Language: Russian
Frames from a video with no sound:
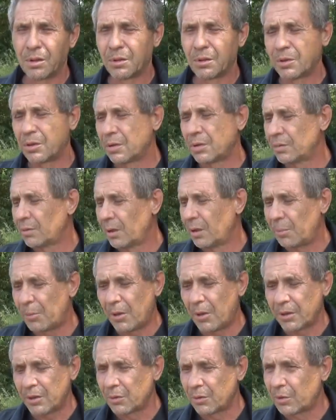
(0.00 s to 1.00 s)
Э,
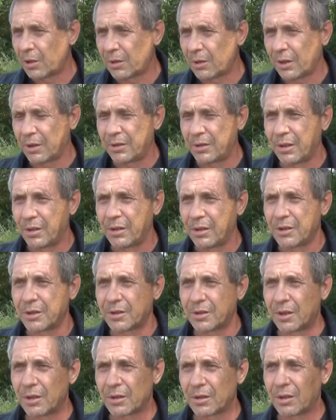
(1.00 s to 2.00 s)
напарник какая
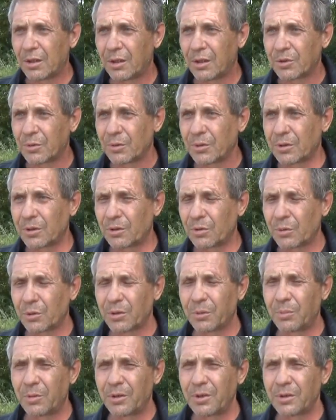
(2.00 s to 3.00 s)
теоретически отказывается,
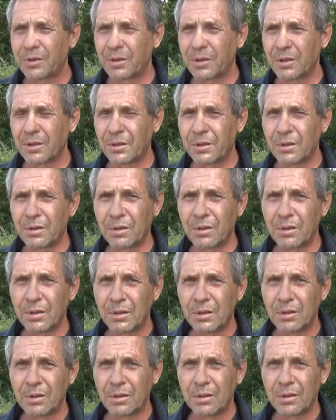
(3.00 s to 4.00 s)
тоже боится. А
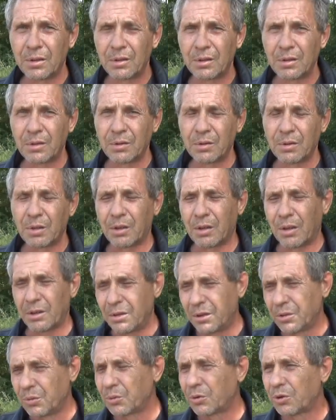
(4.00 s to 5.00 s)
один уже убежал? А
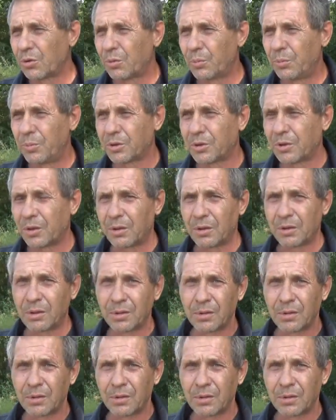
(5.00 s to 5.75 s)
один да? уже убежал.